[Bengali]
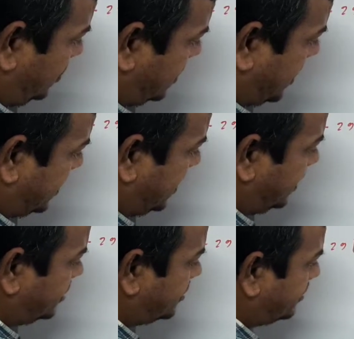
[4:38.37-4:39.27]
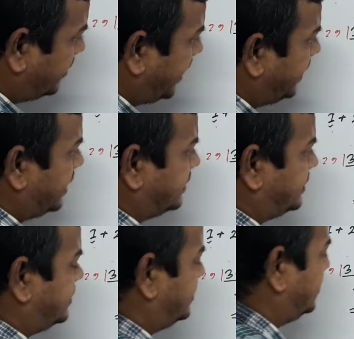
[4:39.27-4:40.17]
সাতাশ মাইনাস
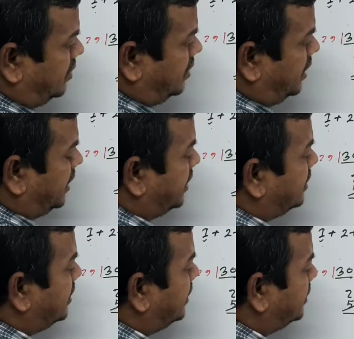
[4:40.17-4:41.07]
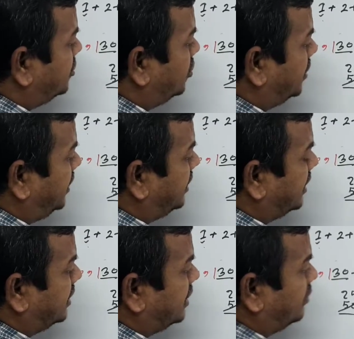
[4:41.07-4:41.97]
এটা তিরিশ ধরি
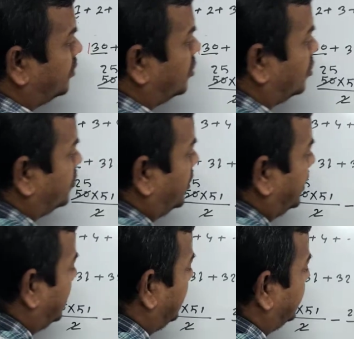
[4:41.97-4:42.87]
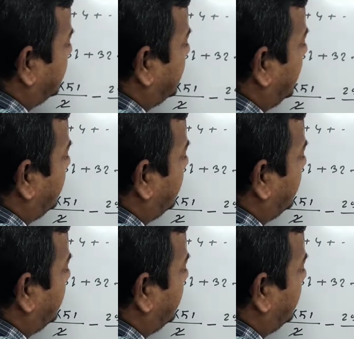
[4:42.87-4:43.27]
তাহলে তিন পনেরো পঁয়তাল্লিশ তিন